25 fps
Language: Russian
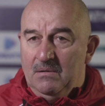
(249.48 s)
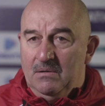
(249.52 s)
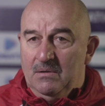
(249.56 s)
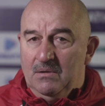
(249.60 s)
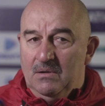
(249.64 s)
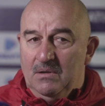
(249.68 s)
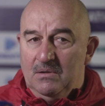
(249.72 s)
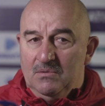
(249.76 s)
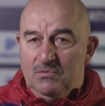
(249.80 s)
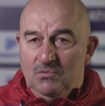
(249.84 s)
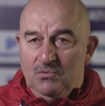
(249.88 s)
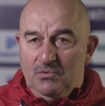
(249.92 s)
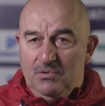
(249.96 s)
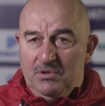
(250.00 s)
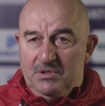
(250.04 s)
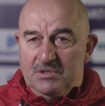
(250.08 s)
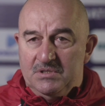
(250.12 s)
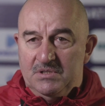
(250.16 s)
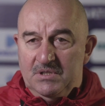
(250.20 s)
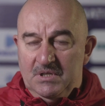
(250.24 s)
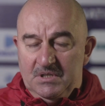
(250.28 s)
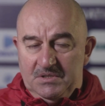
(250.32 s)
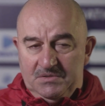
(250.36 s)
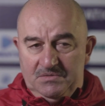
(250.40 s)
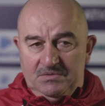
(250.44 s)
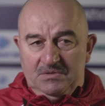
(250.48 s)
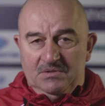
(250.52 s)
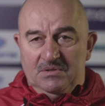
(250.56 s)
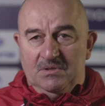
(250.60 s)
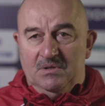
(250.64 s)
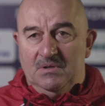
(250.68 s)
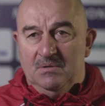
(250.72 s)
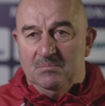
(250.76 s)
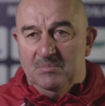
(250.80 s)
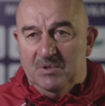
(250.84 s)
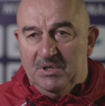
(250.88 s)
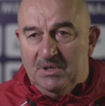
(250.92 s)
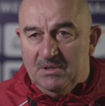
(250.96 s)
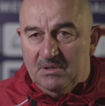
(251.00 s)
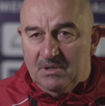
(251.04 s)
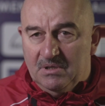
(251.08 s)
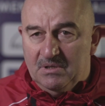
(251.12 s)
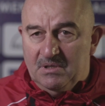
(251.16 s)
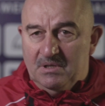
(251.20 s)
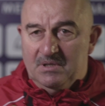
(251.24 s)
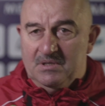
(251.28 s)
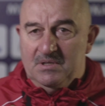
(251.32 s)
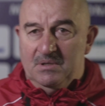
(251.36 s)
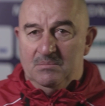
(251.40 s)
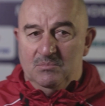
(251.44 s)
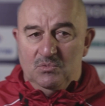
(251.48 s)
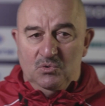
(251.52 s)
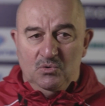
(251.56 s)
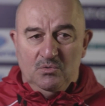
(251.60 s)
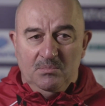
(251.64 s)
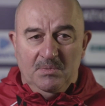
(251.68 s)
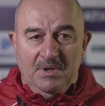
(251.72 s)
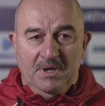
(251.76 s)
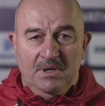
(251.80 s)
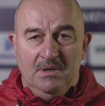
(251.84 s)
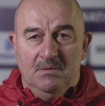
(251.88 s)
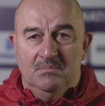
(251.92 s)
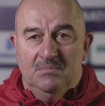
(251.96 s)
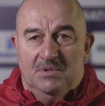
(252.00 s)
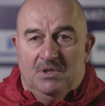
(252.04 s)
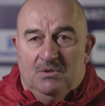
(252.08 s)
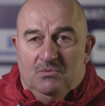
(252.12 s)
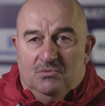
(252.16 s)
А, ну, естественно, мы над этим думаем.